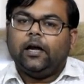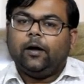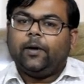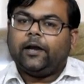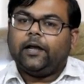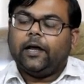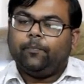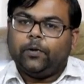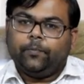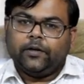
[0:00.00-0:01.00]
हमारे
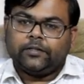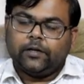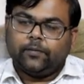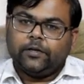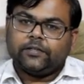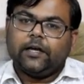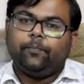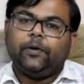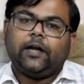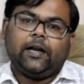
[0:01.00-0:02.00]
ऐप पे परीक्षा प्लस
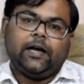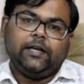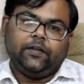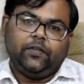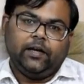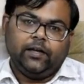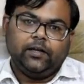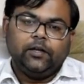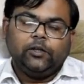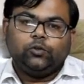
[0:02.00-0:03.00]
ऐप पे कराया जाता है
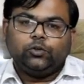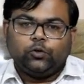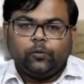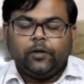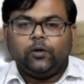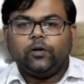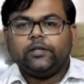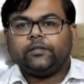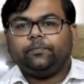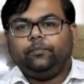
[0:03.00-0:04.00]
तो जो भी लोग इस